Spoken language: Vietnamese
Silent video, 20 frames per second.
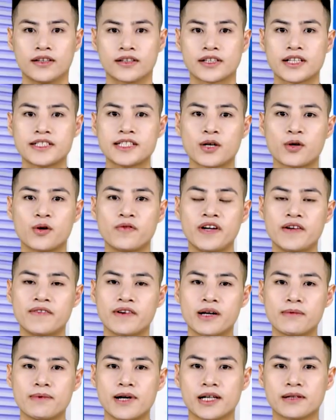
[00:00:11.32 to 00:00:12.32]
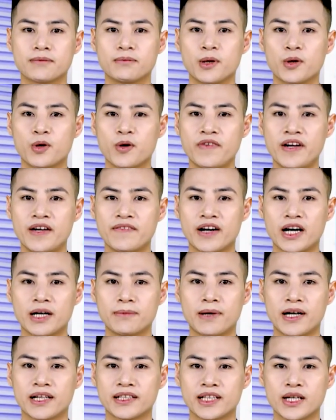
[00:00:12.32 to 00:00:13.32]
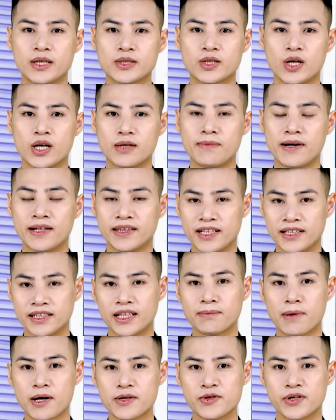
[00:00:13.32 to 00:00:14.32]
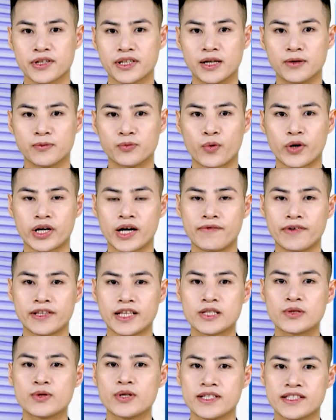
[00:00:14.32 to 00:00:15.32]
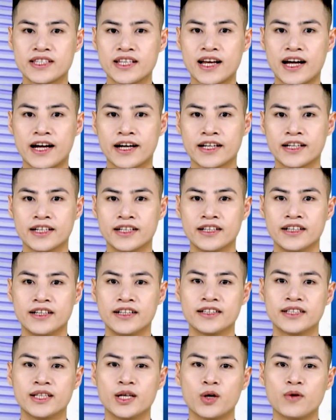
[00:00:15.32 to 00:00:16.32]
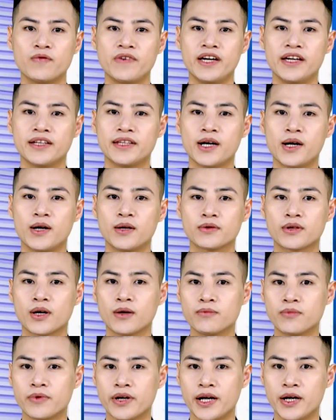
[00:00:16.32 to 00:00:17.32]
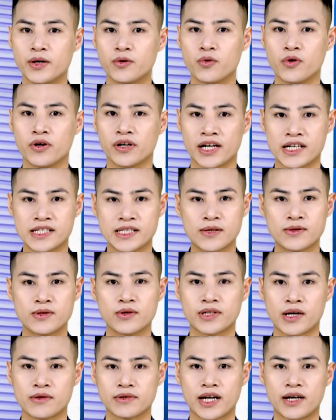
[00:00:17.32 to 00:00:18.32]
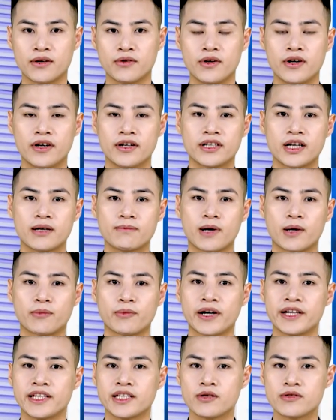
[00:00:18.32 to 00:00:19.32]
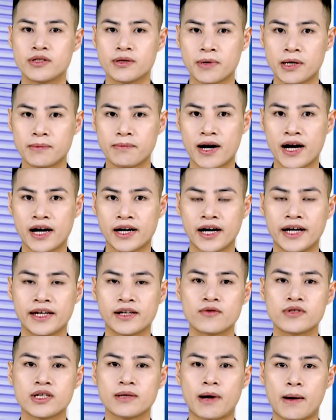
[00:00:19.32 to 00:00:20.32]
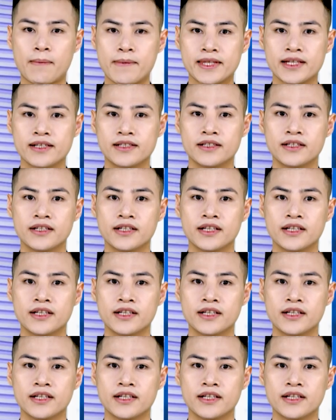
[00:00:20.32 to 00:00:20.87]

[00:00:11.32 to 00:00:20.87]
Kính chào quý vị và các bạn, mời quý vị và các bạn theo dõi bản tin Tây Bắc chuyển động của Đài Phát thanh Truyền hình Sơn La. Thưa quý vị, theo thống kê của ngành giáo dục đào tạo, năm học 2023-2024